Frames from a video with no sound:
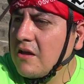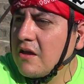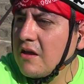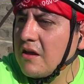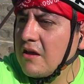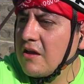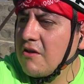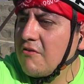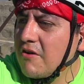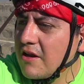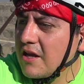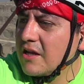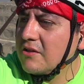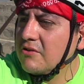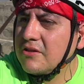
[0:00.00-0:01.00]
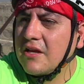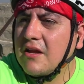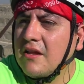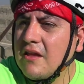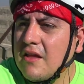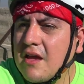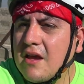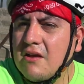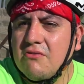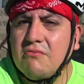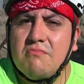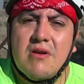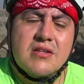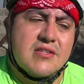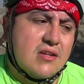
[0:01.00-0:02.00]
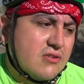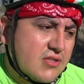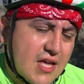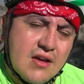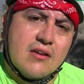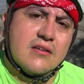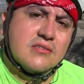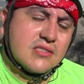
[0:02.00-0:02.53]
Eh, yo venía a trotar y ya en un mes se notaba,